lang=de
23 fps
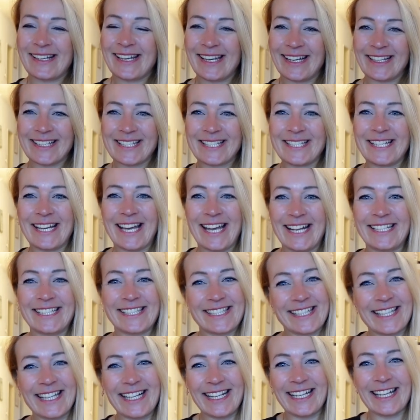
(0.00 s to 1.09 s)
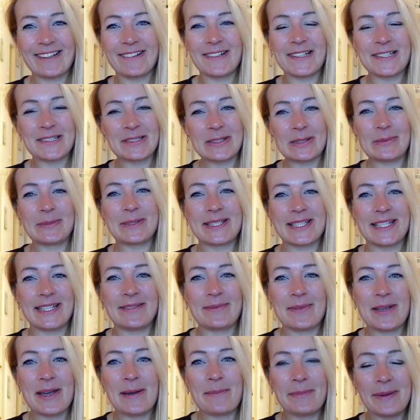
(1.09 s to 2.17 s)
Herz und eine Seele. Ich wollte nur ein
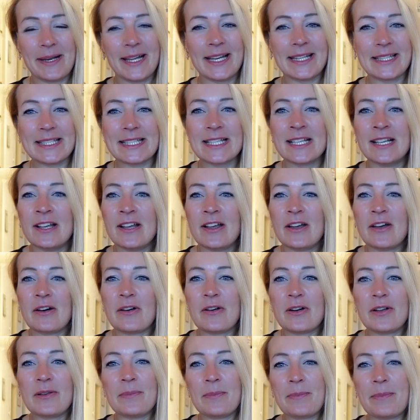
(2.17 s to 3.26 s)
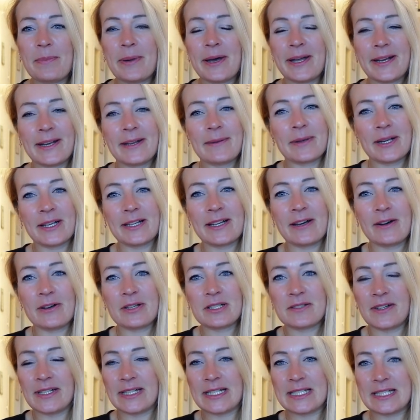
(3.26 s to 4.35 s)
bisschen mehr Platz. Und bei dem
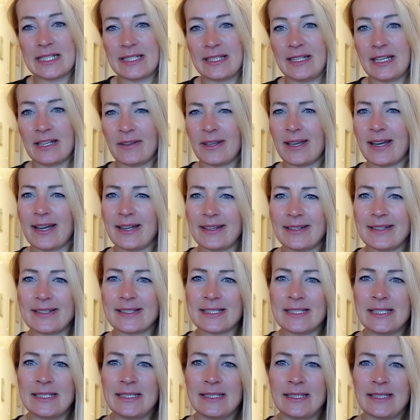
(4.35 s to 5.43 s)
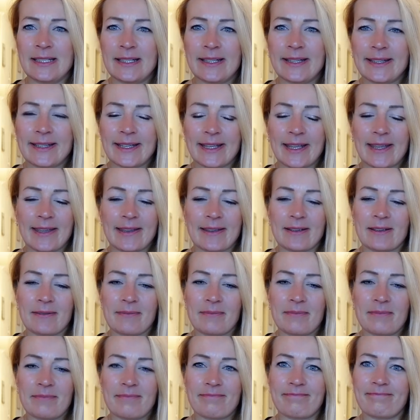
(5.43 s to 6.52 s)
Knaus war das dann irgendwie anders. Ich
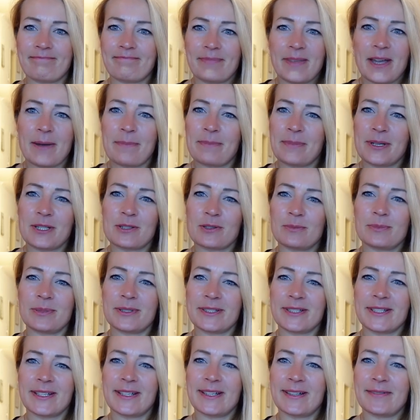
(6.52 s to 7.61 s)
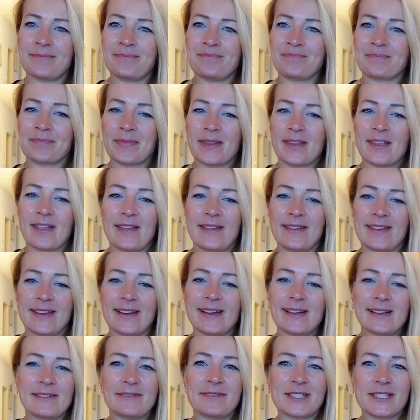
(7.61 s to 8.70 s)
habe mich so ein bisschen,
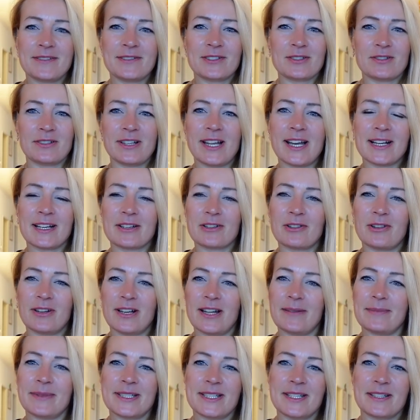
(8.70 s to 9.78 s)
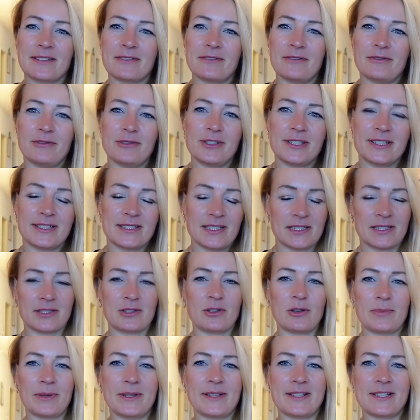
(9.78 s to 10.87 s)
ja, fast wie so Lagerkollermäßig gefühlt. Die
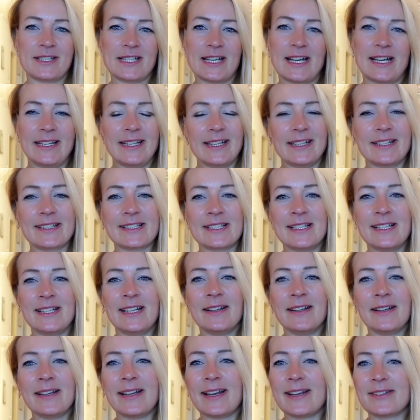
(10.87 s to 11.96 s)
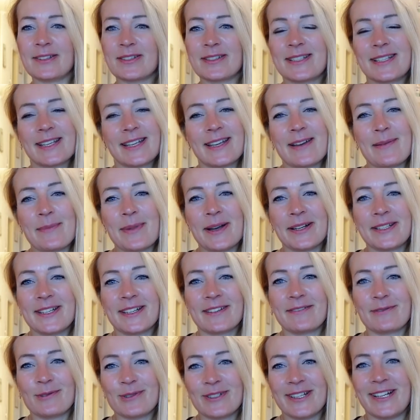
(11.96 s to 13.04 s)
Sitzgruppe ist anders. Also sicher macht ja
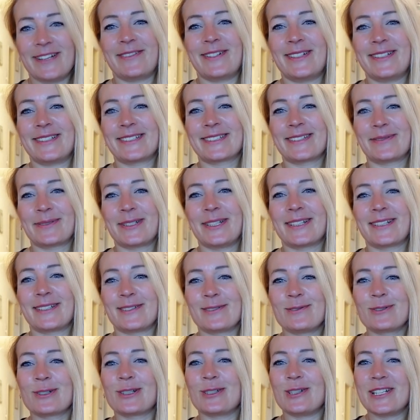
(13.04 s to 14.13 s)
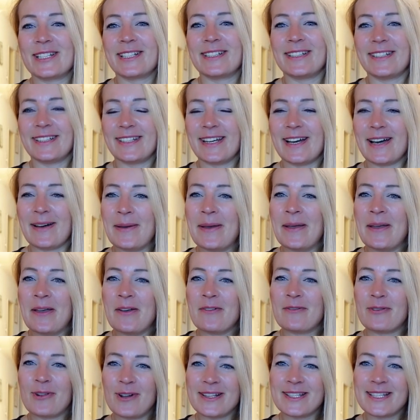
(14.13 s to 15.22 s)
Gewohnheit, weil es gibt ja genug Leute, die da
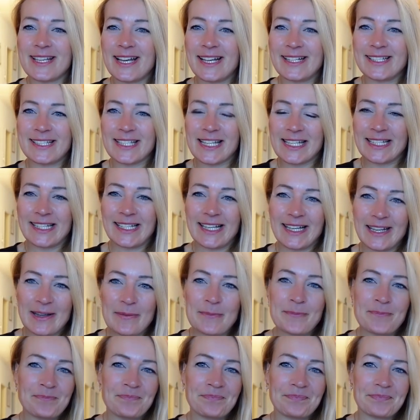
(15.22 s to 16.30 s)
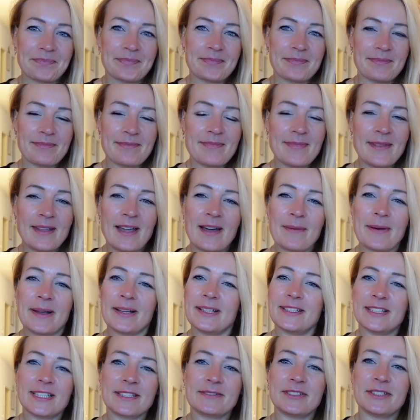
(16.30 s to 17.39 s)
Vollzeit drin leben. Aber
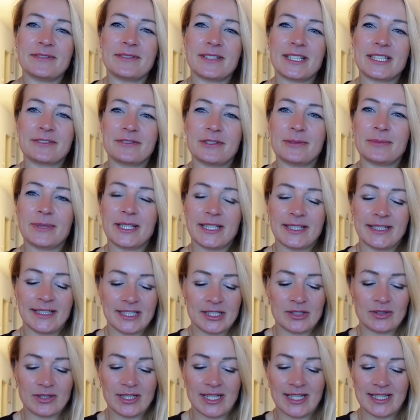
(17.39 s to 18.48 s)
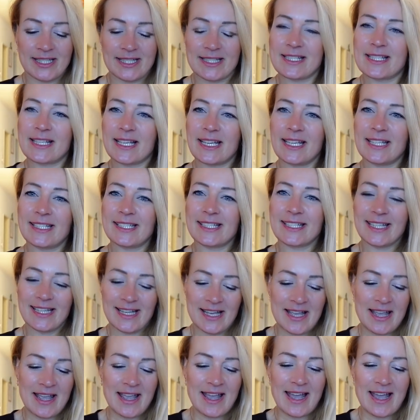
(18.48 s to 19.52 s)
irgendwie war es für mich nicht so ganz das Richtige.